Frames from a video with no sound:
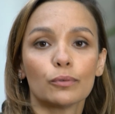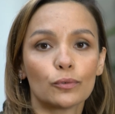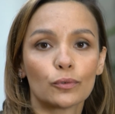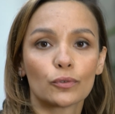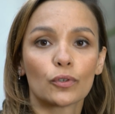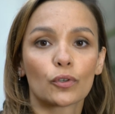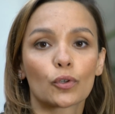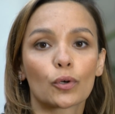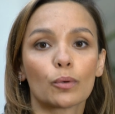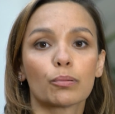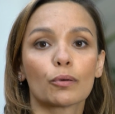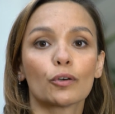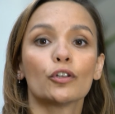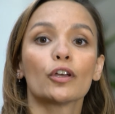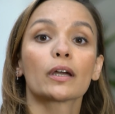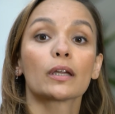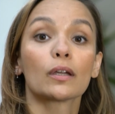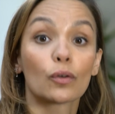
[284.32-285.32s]
pour nos
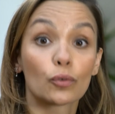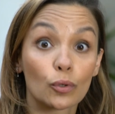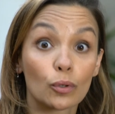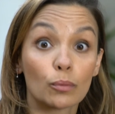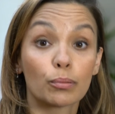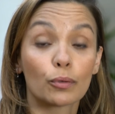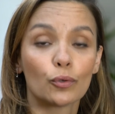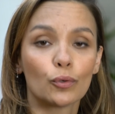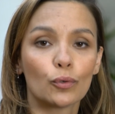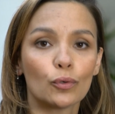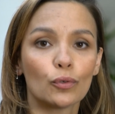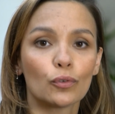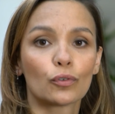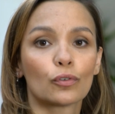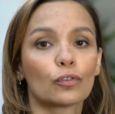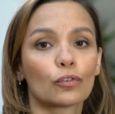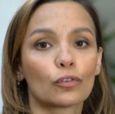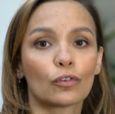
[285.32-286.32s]
entrepreneurs et
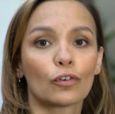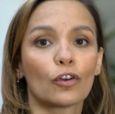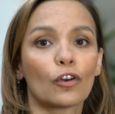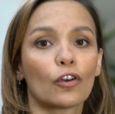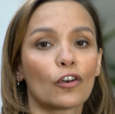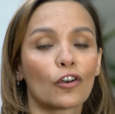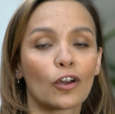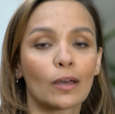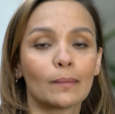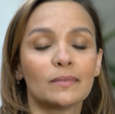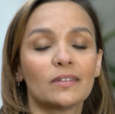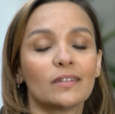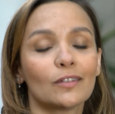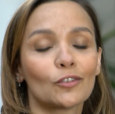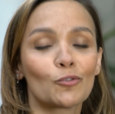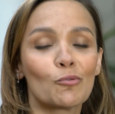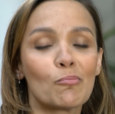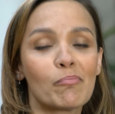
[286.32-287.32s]
entrepreneuses, euh, comme
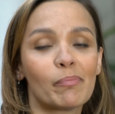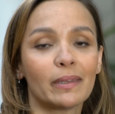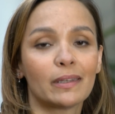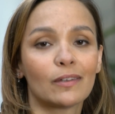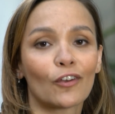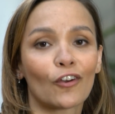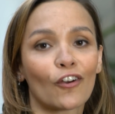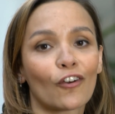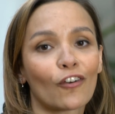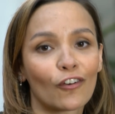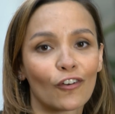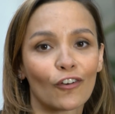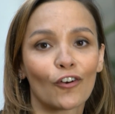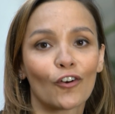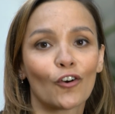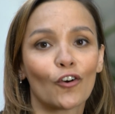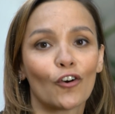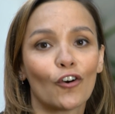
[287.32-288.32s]
disait Schumpeter,
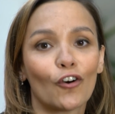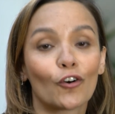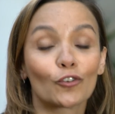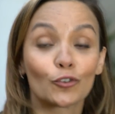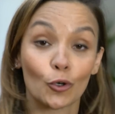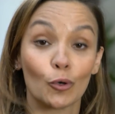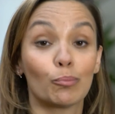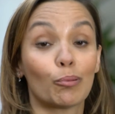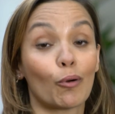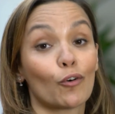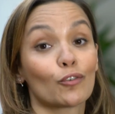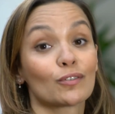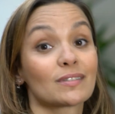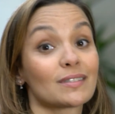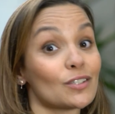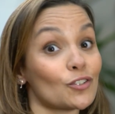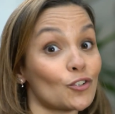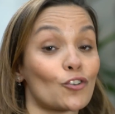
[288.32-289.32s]
entreprendre,
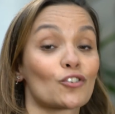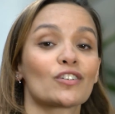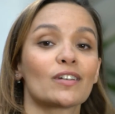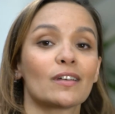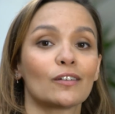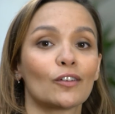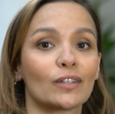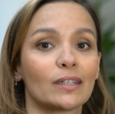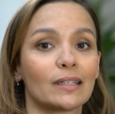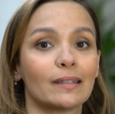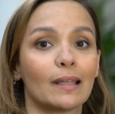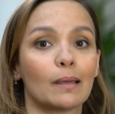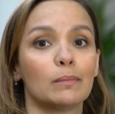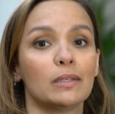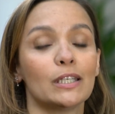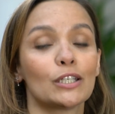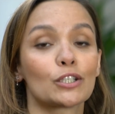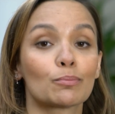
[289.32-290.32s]
c'est changer un ordre
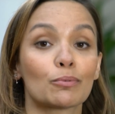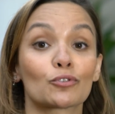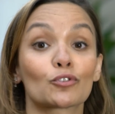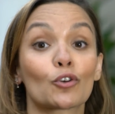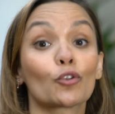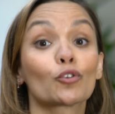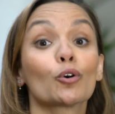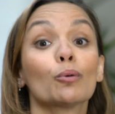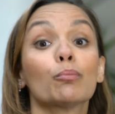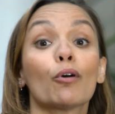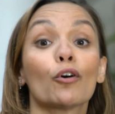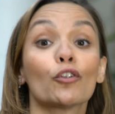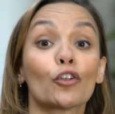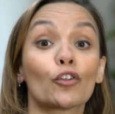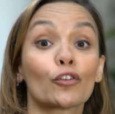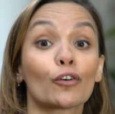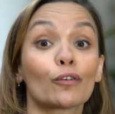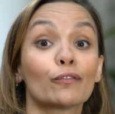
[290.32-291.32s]
établi. Et je pense
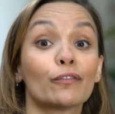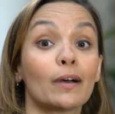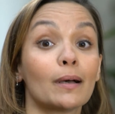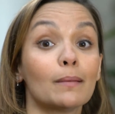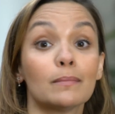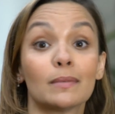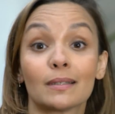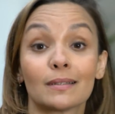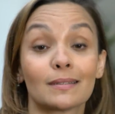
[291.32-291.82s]
qu'entreprendre en tant que femme,